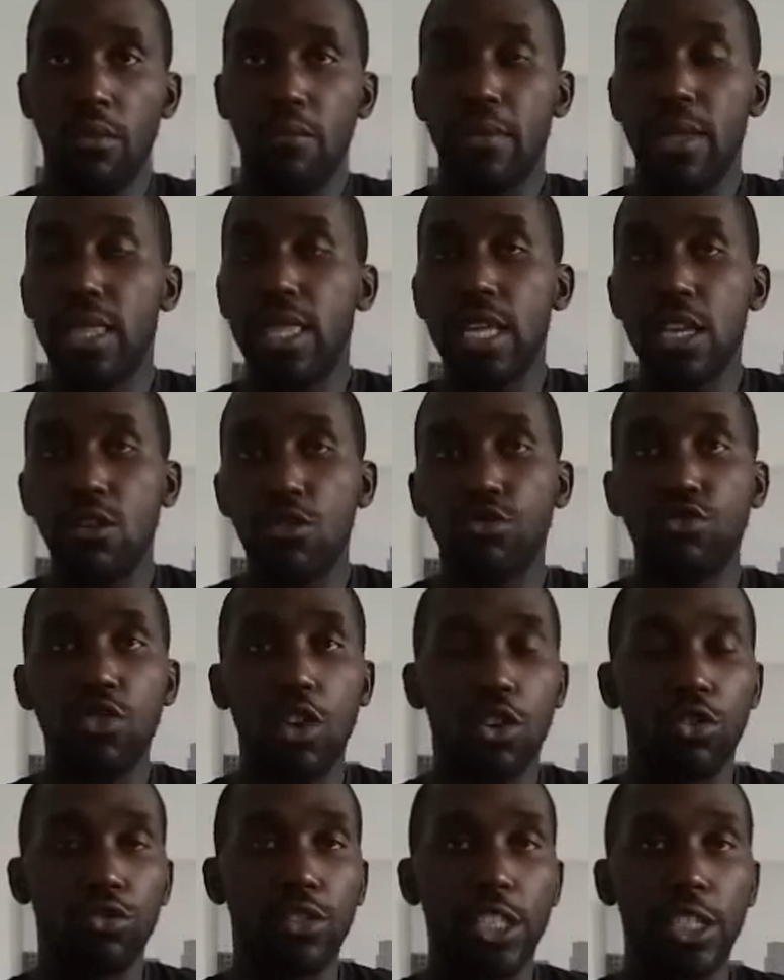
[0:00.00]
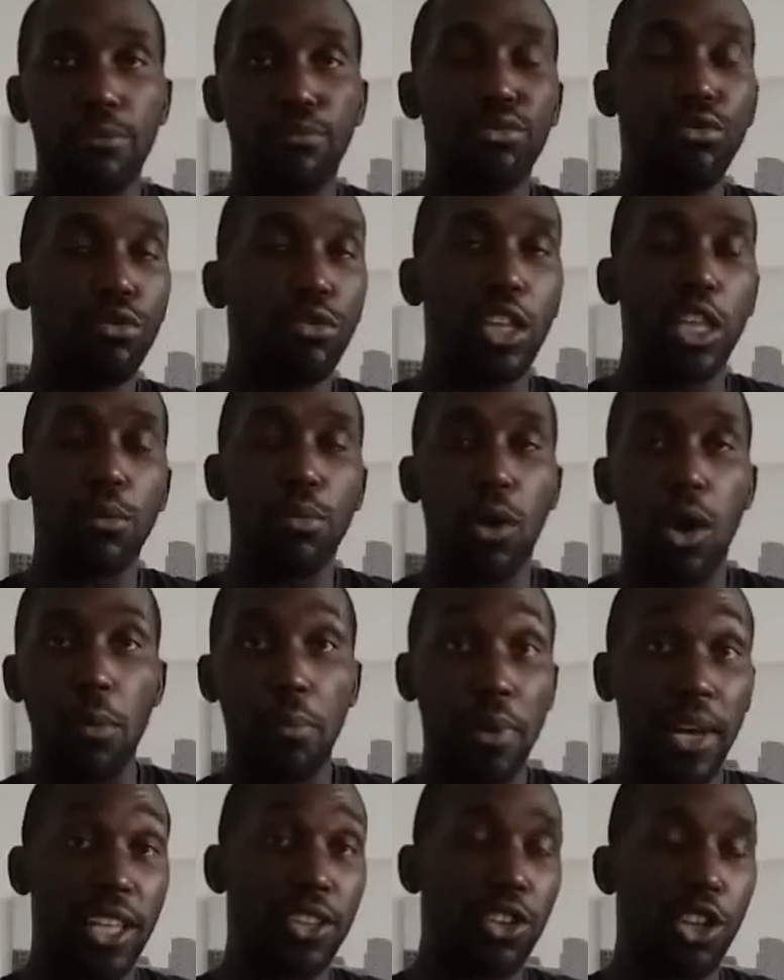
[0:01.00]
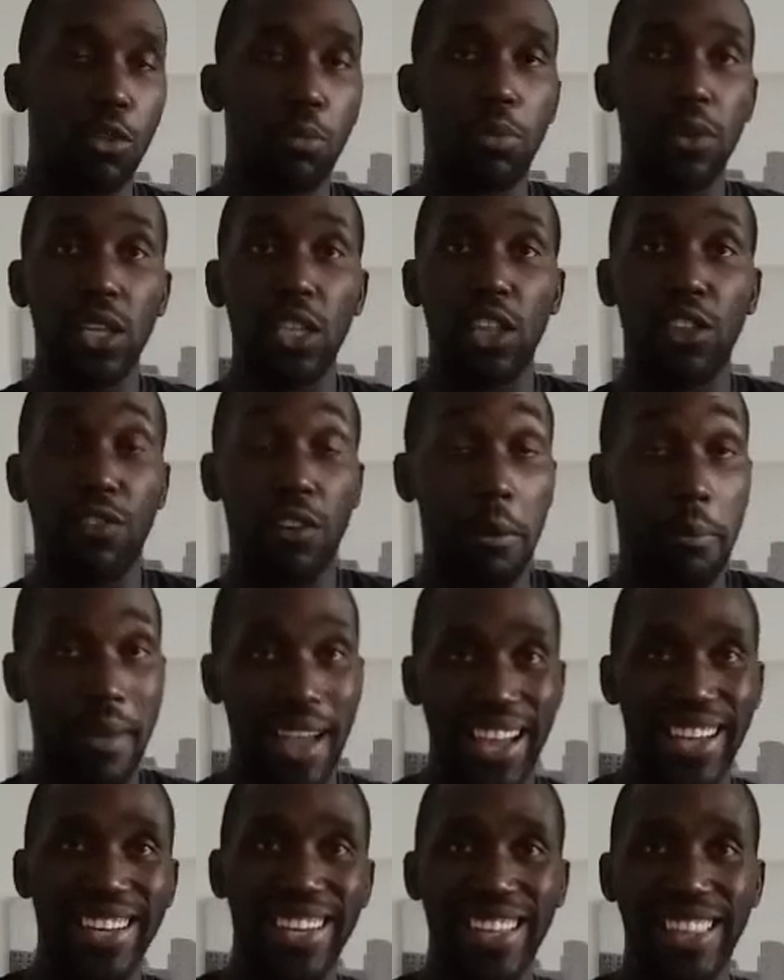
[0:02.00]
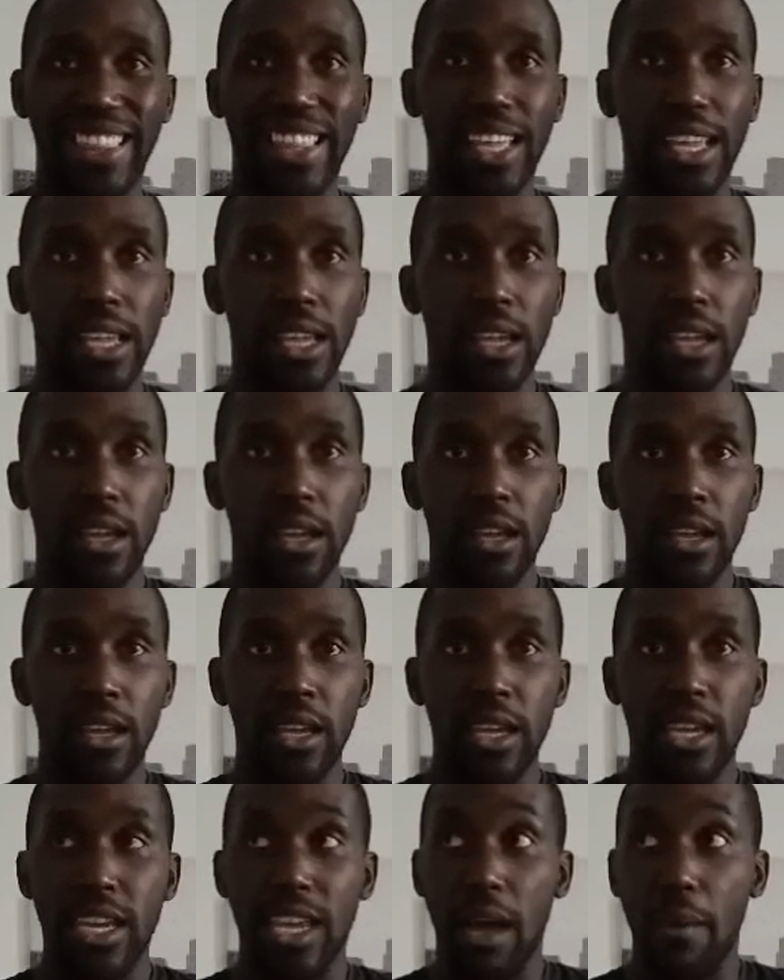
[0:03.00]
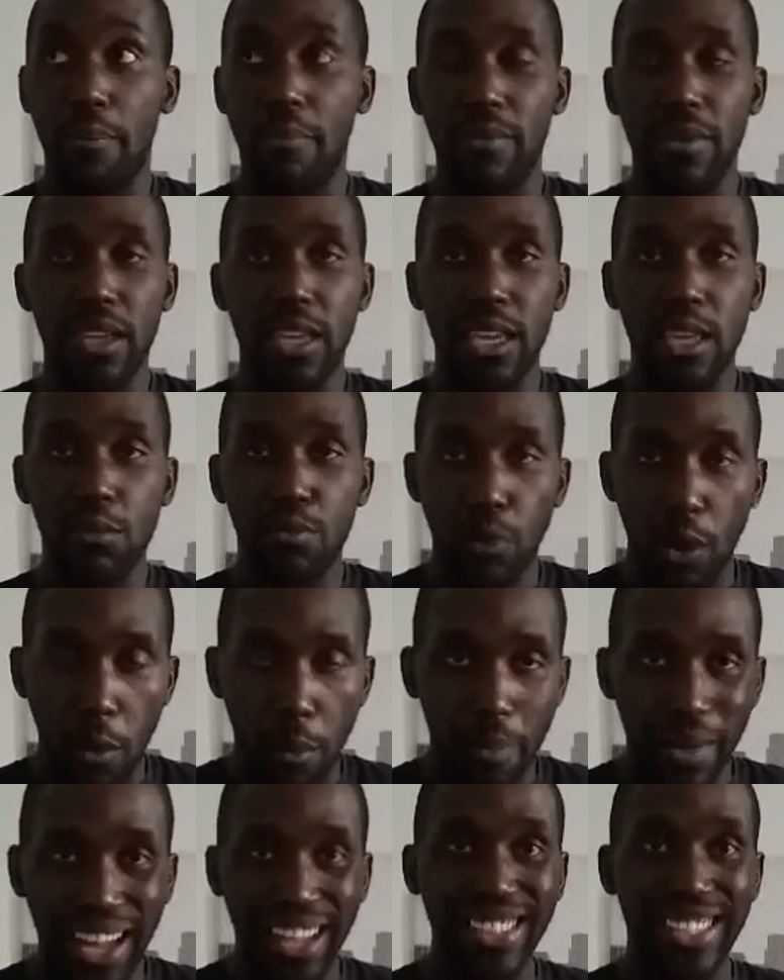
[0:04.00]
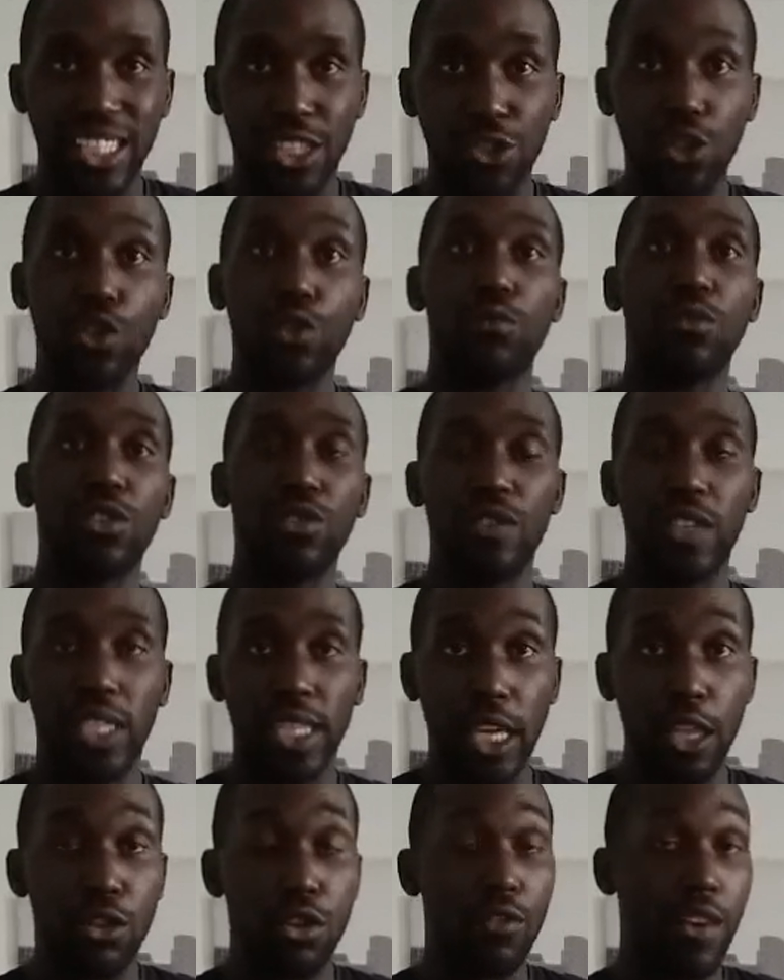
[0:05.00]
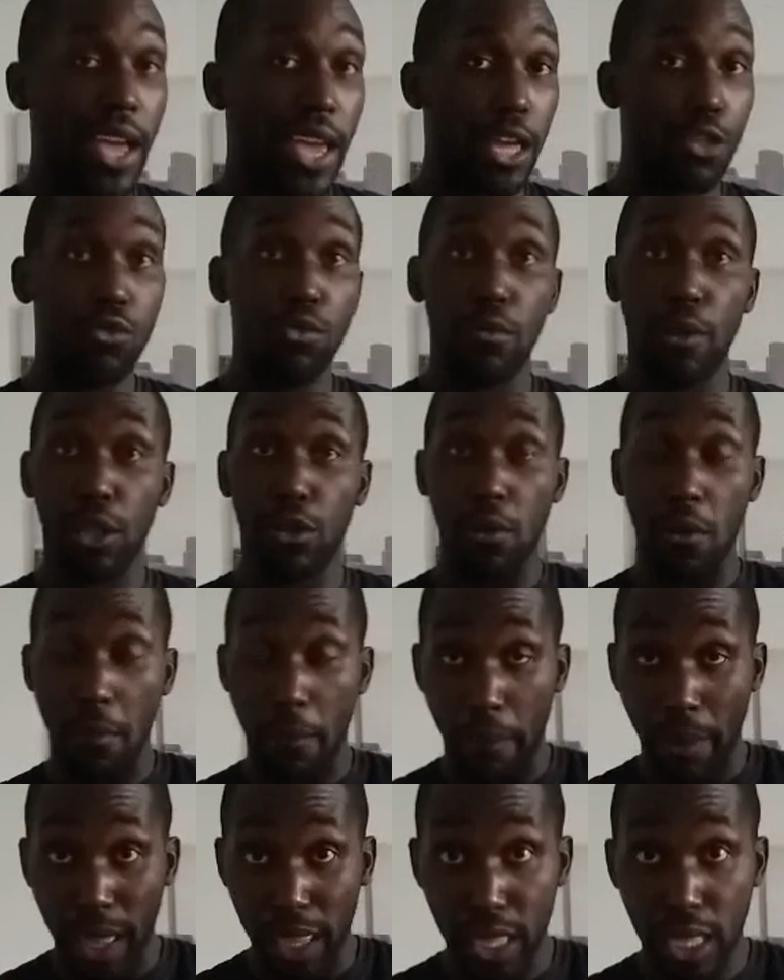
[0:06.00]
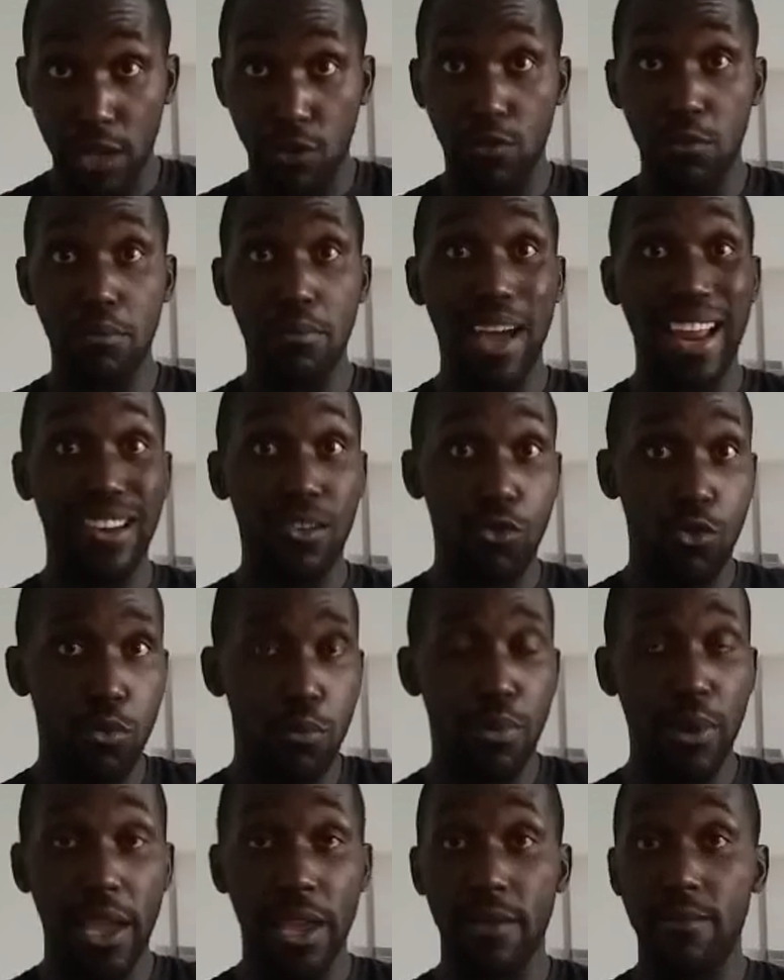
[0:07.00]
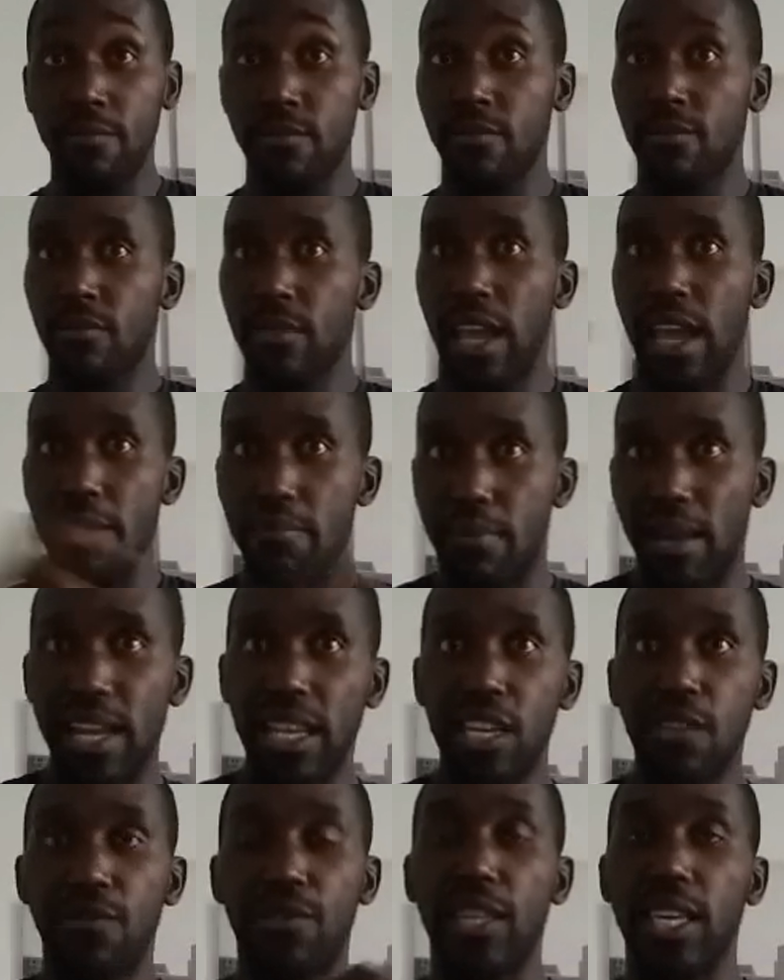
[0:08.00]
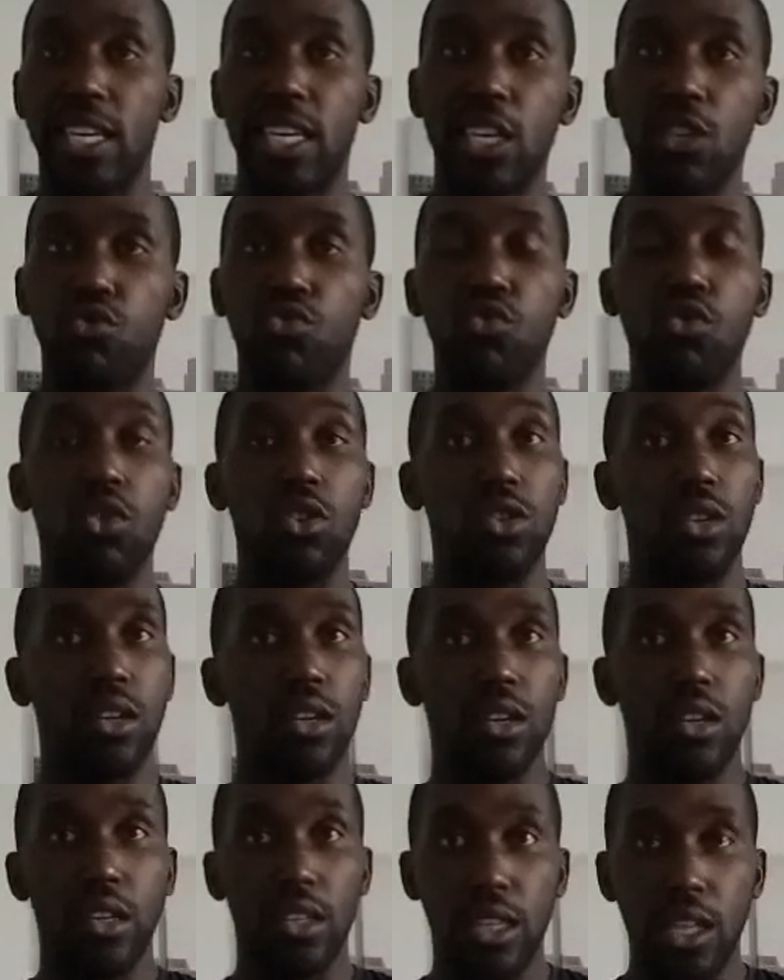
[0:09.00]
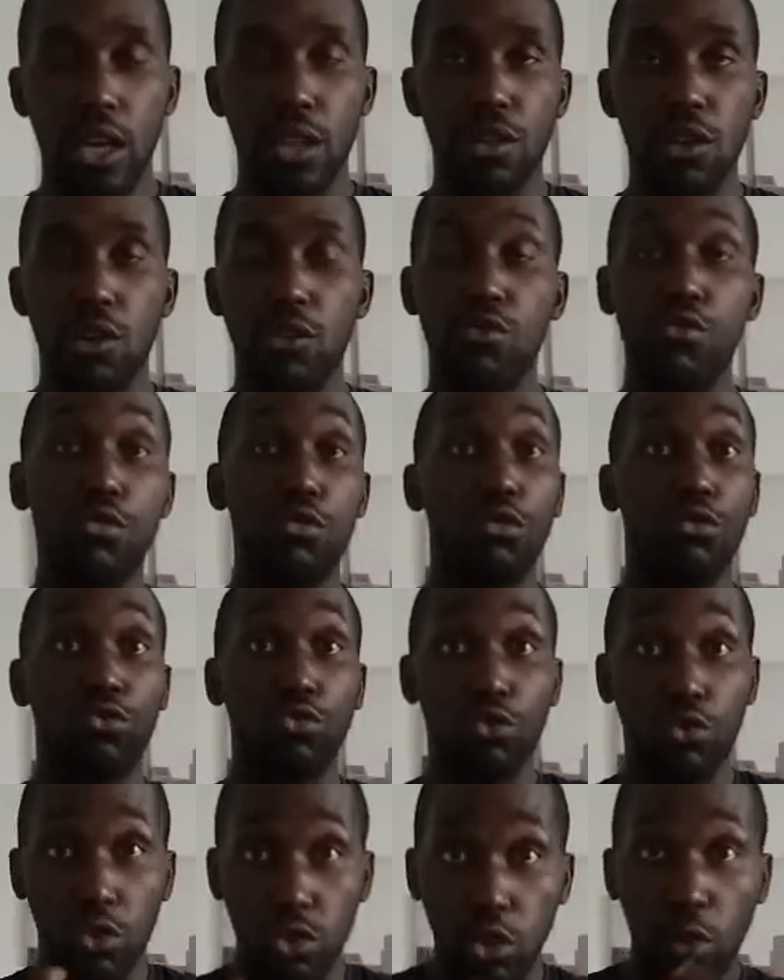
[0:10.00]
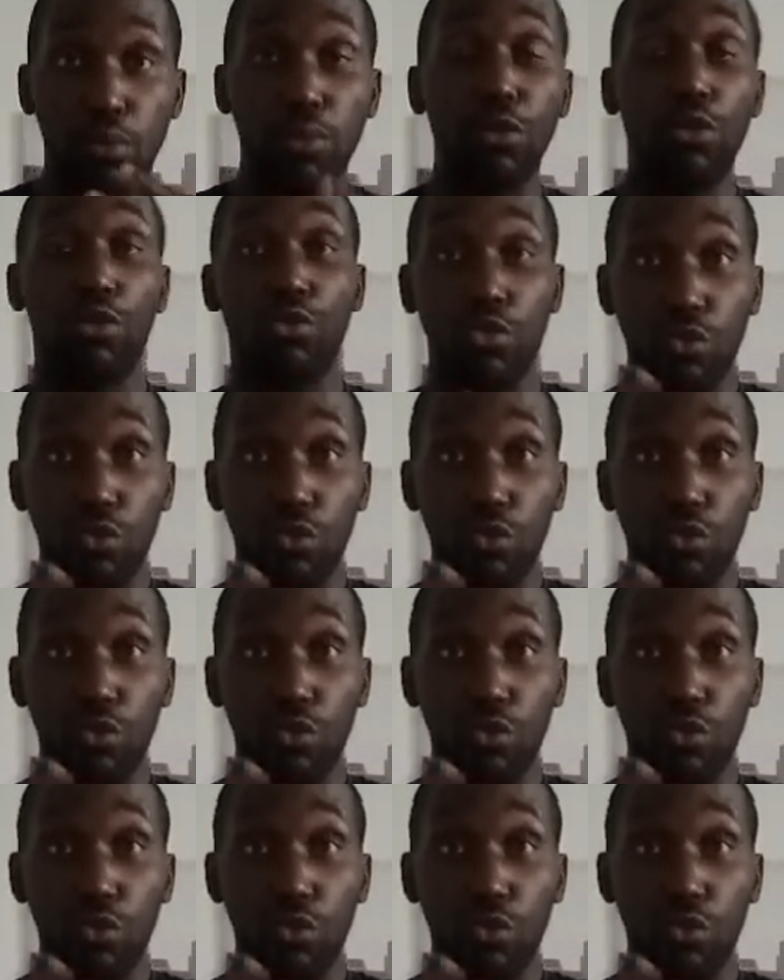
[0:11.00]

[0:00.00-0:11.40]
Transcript: Mais si le joueur, quand il pousse, il se prend pas un top spin, il se fait pas agresser, il, a, il prend pas des changements de vitesse, de variation, parce que passer d'une balle coupée à une balle liftée qui tourne d'un seul coup, surtout quand en plus